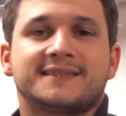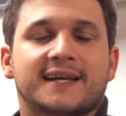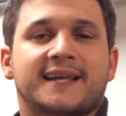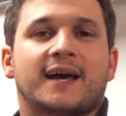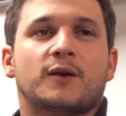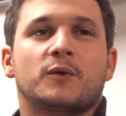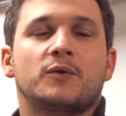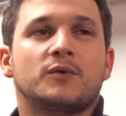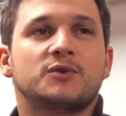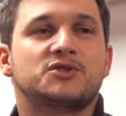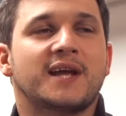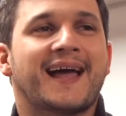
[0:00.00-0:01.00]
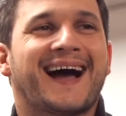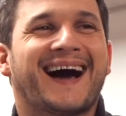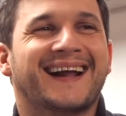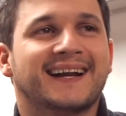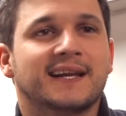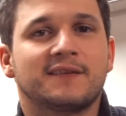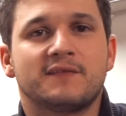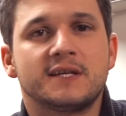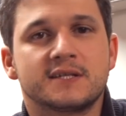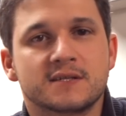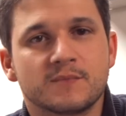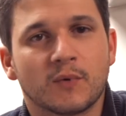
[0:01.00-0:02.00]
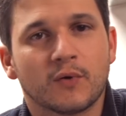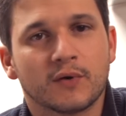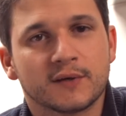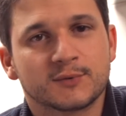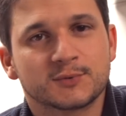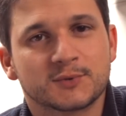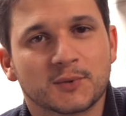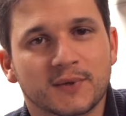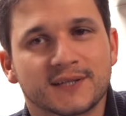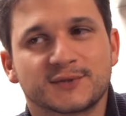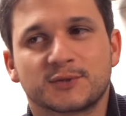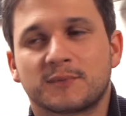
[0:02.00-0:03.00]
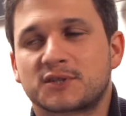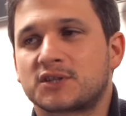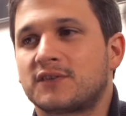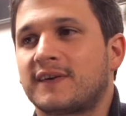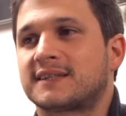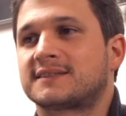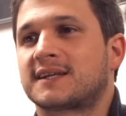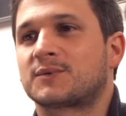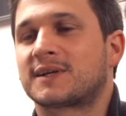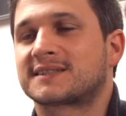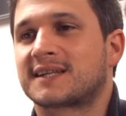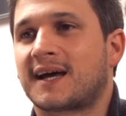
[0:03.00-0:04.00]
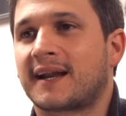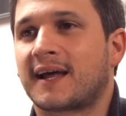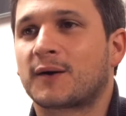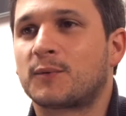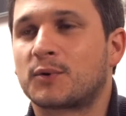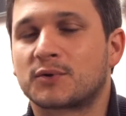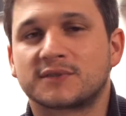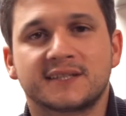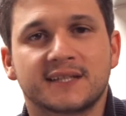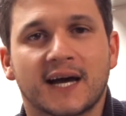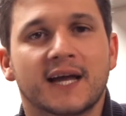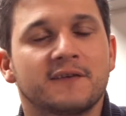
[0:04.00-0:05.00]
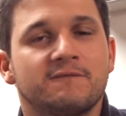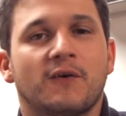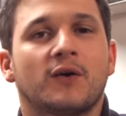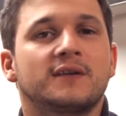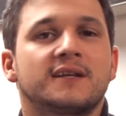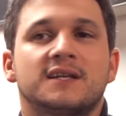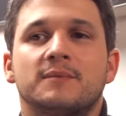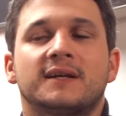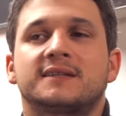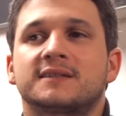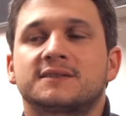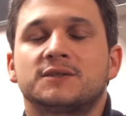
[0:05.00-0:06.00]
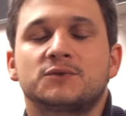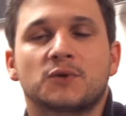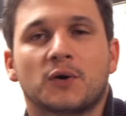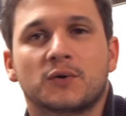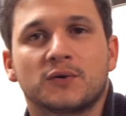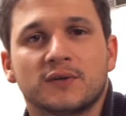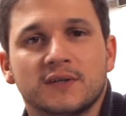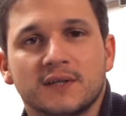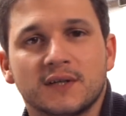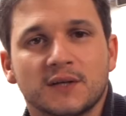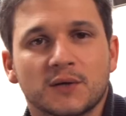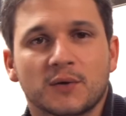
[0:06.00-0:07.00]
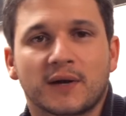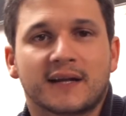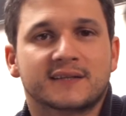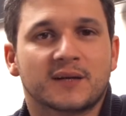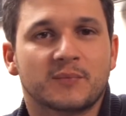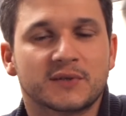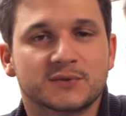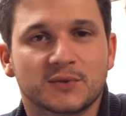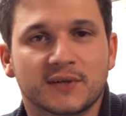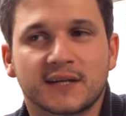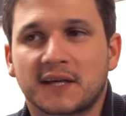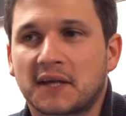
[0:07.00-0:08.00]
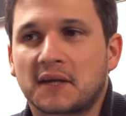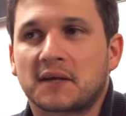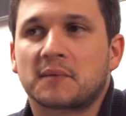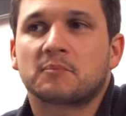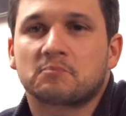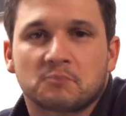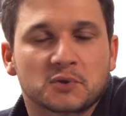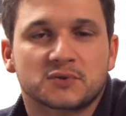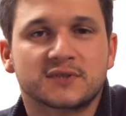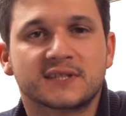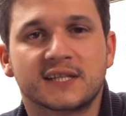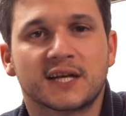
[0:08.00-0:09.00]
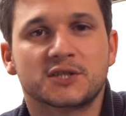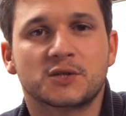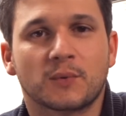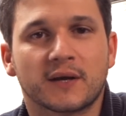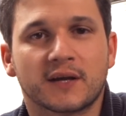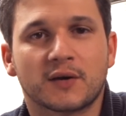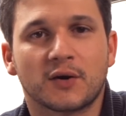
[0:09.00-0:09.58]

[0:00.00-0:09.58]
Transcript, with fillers: Sia chiaro, non c'è arrivismo in tutto questo, ma ci deve essere una sana curiosità e voglia di mettersi in gioco con altre persone che possono insegnarci qualche